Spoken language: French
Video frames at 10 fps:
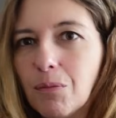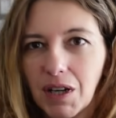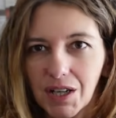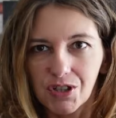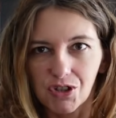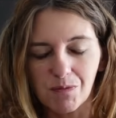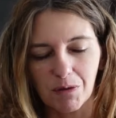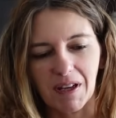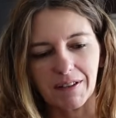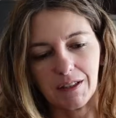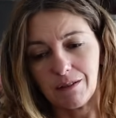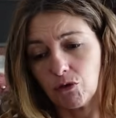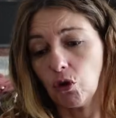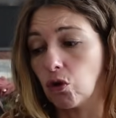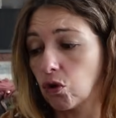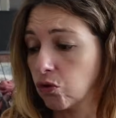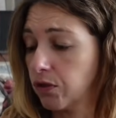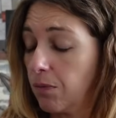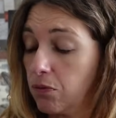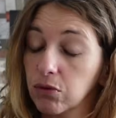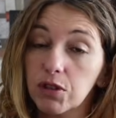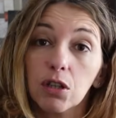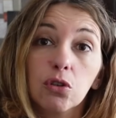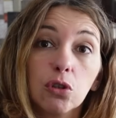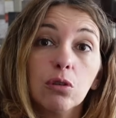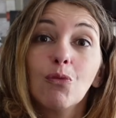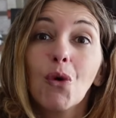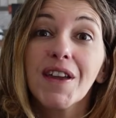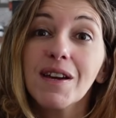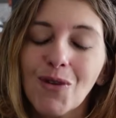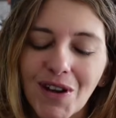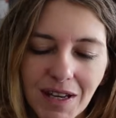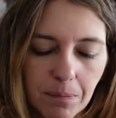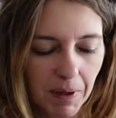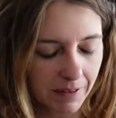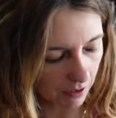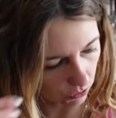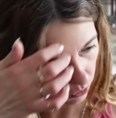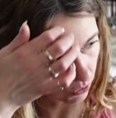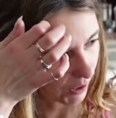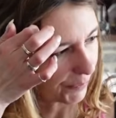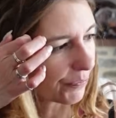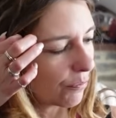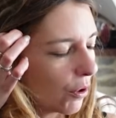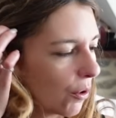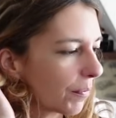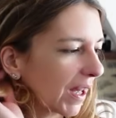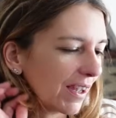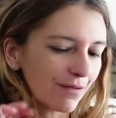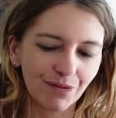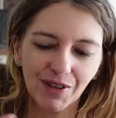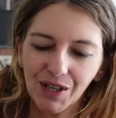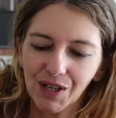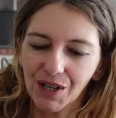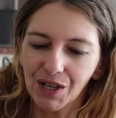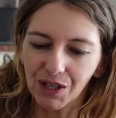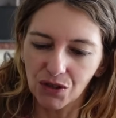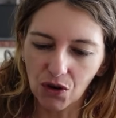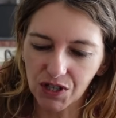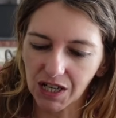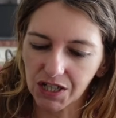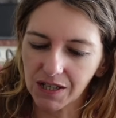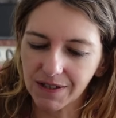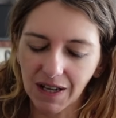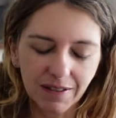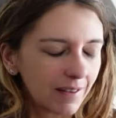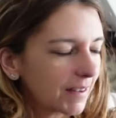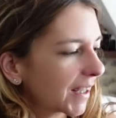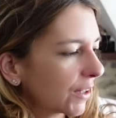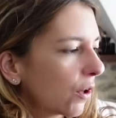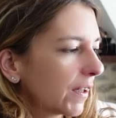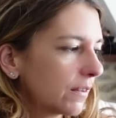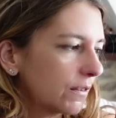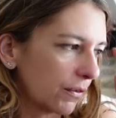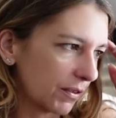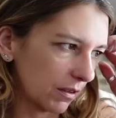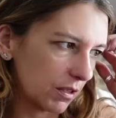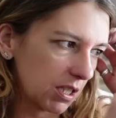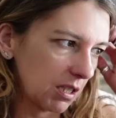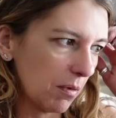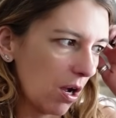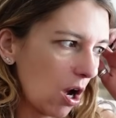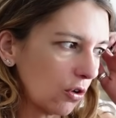Bon les changements de batterie. Donc tout ça pour vous dire que moyen, moyen, pas très cool quoi. Bon, bref. Donc j'ai acheté ça, c'était 99 centimes.